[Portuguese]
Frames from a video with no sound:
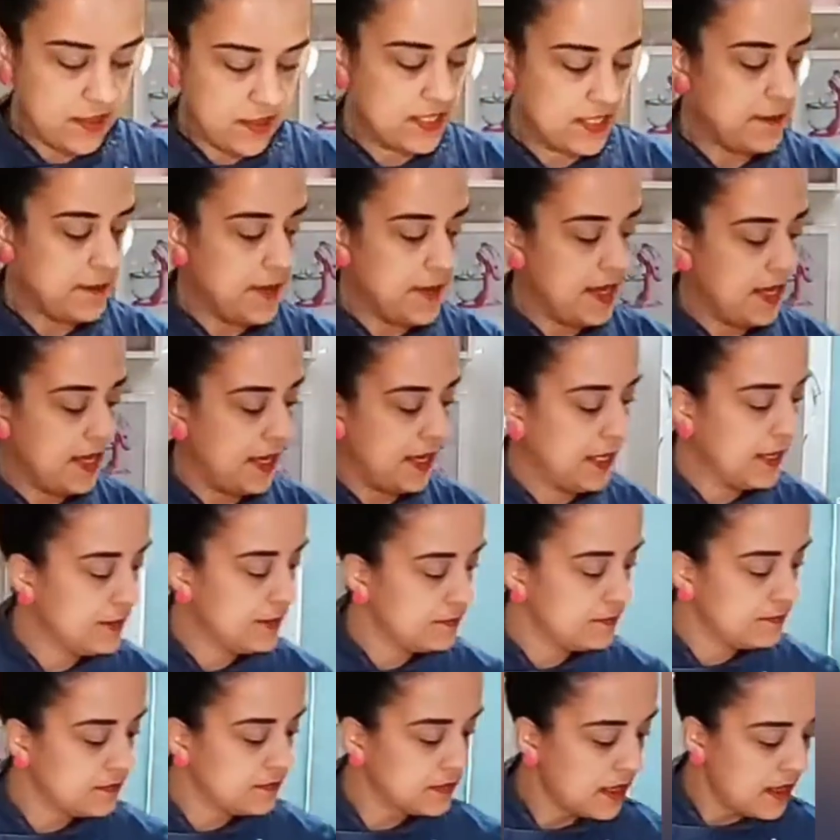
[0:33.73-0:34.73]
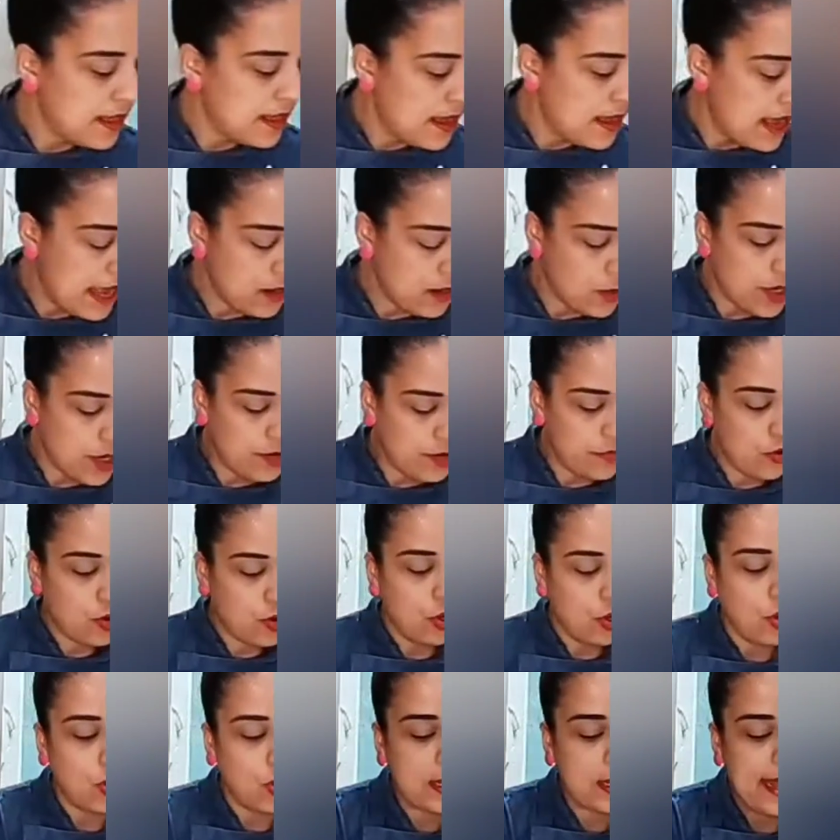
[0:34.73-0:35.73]
Fiz a beirinha, agora eu
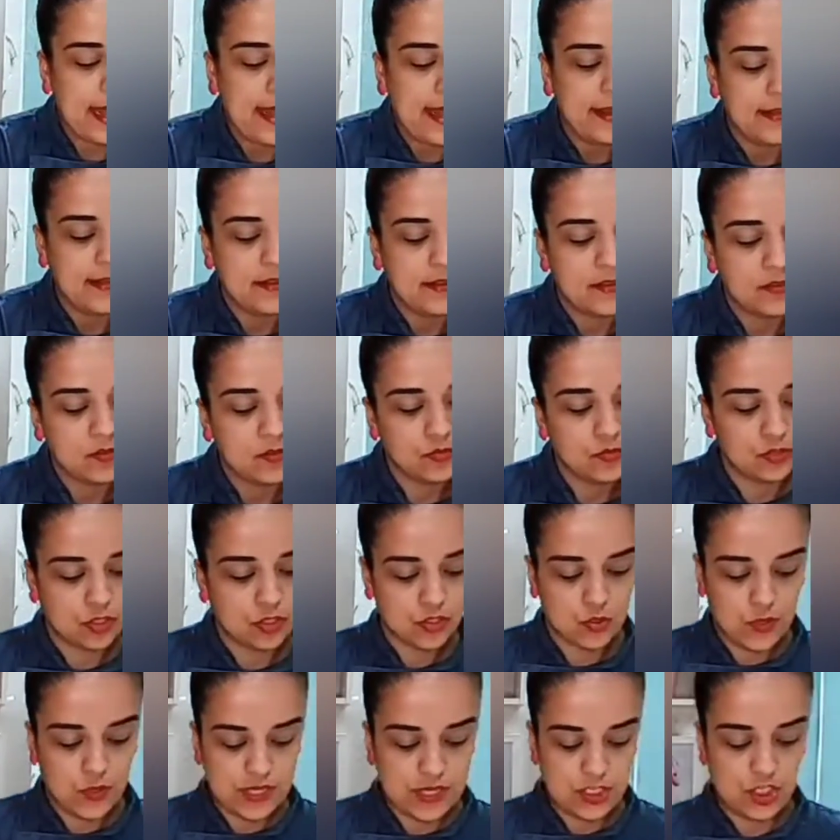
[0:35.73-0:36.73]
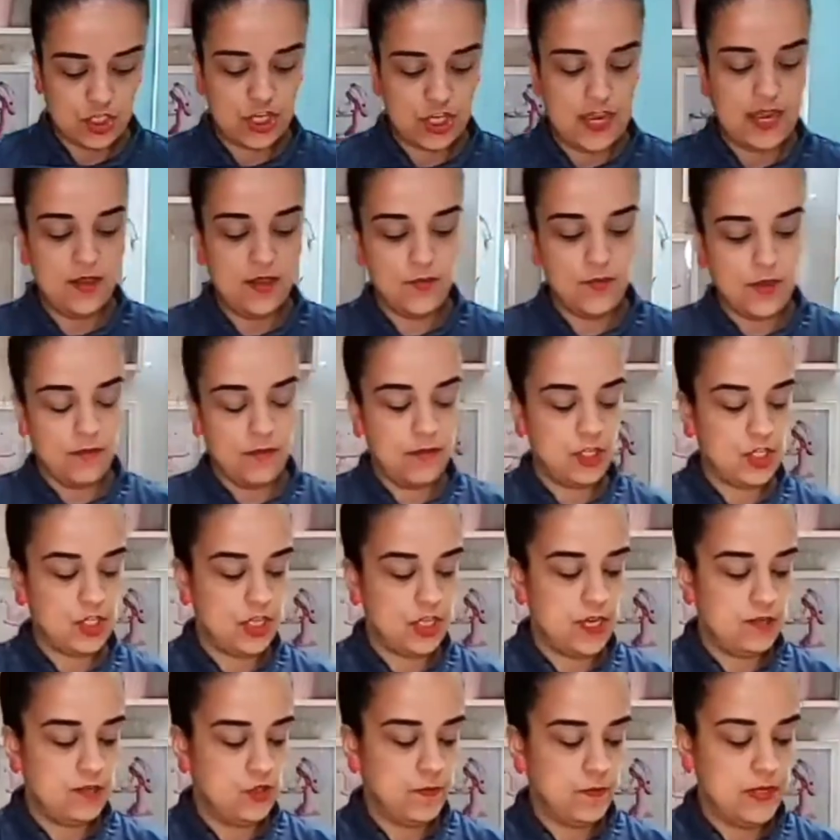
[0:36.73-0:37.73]
vou colocar o nosso recheio, que é um
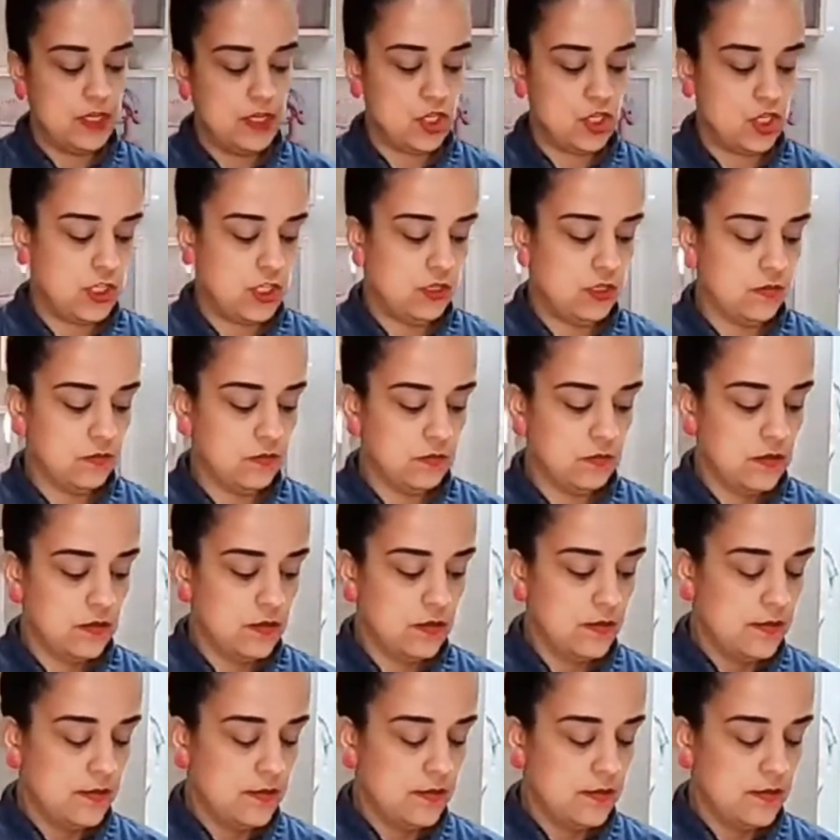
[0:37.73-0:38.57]
recheio de beijinho.